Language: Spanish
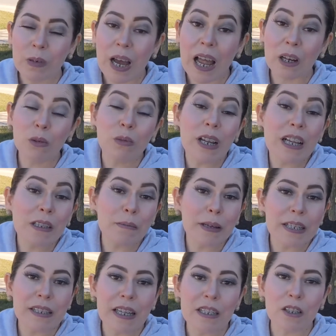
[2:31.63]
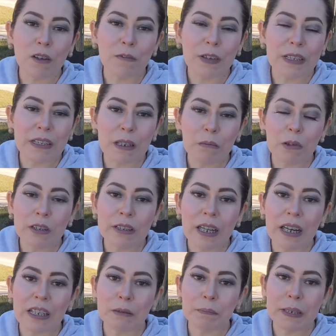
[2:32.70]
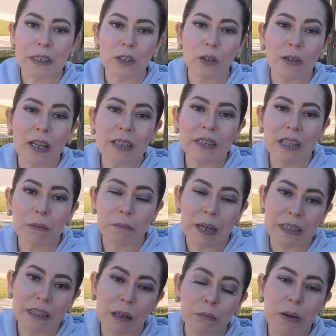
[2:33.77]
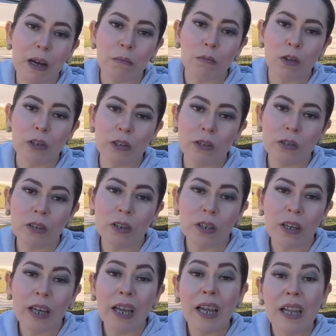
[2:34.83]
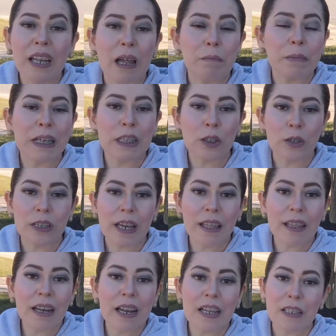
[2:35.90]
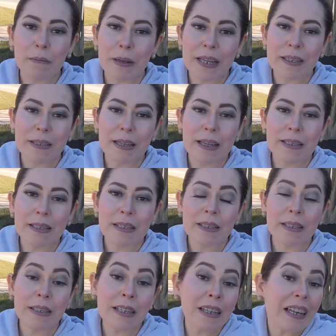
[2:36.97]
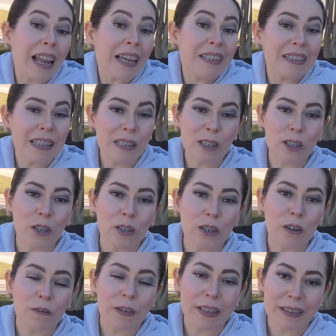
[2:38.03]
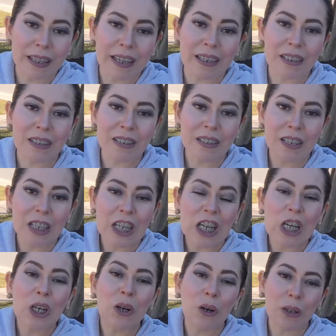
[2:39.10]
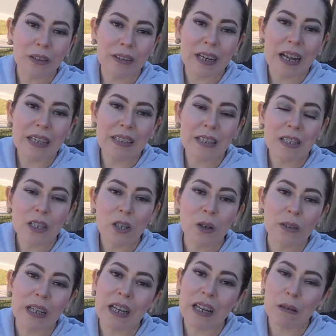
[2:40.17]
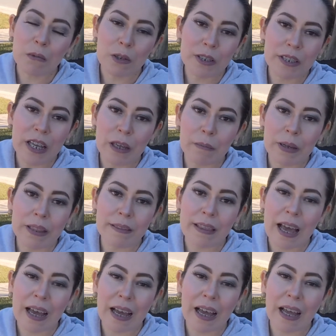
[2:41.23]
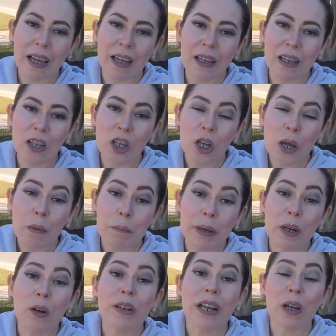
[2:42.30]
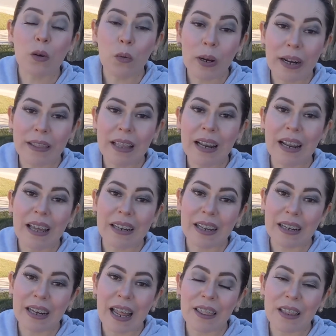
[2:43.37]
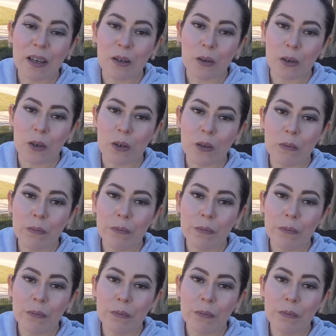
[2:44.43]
Algunas veces ofendemos a las personas que más amamos, la mayoría de las veces sin la intención de ofender, otras con alevosía y ventaja. Pero recuerda la regla de oro.